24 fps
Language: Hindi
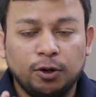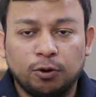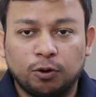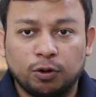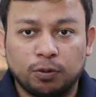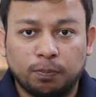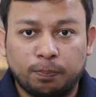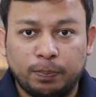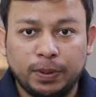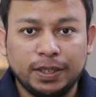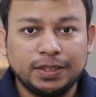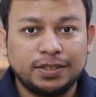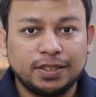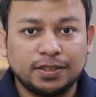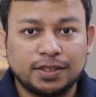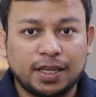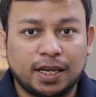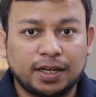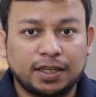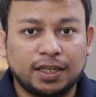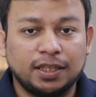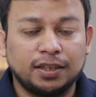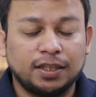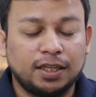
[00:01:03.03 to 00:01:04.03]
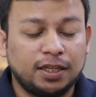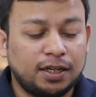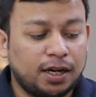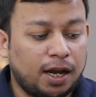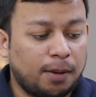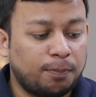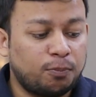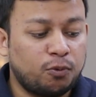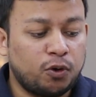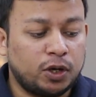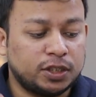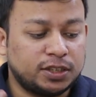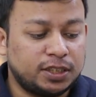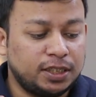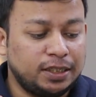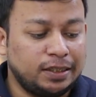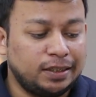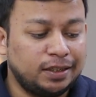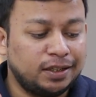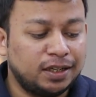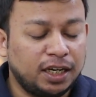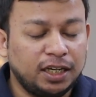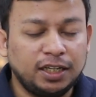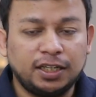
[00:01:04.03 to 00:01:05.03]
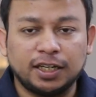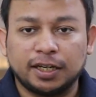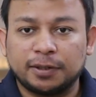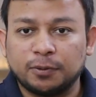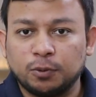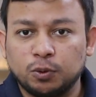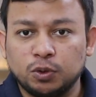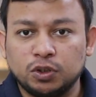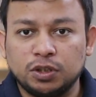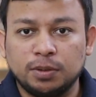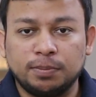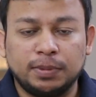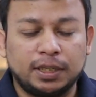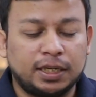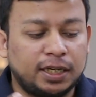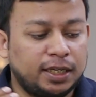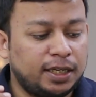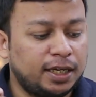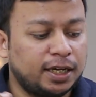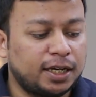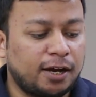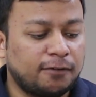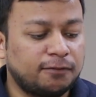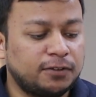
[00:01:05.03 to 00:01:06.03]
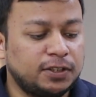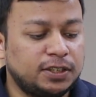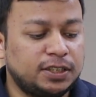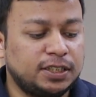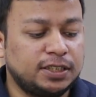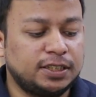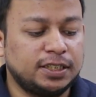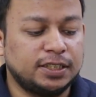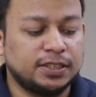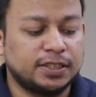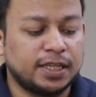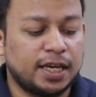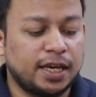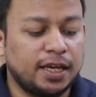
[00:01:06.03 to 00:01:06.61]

और बीस के अंदर आपको ऐसी नई टेक्नोलॉजी मिल रही है काफ़ी अच्छी चीज़